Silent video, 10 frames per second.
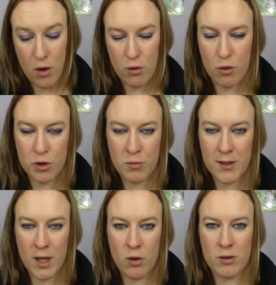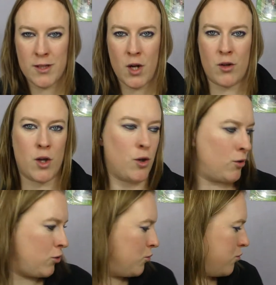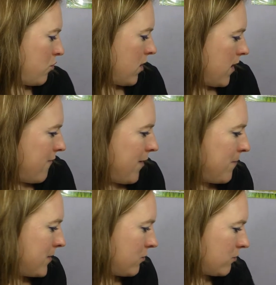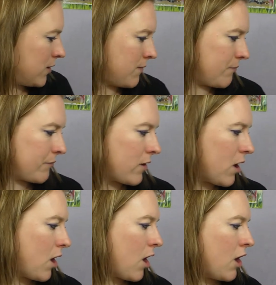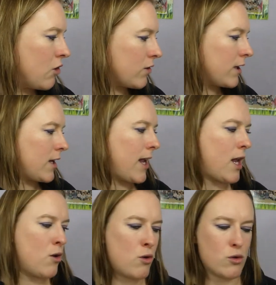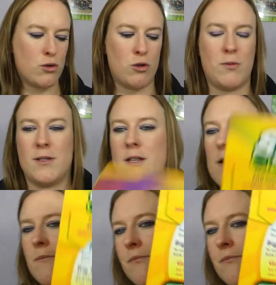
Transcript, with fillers: heureusement qu'à côté, elle en a eu autre pour la faire patienter. Donc, elle a eu celui-ci,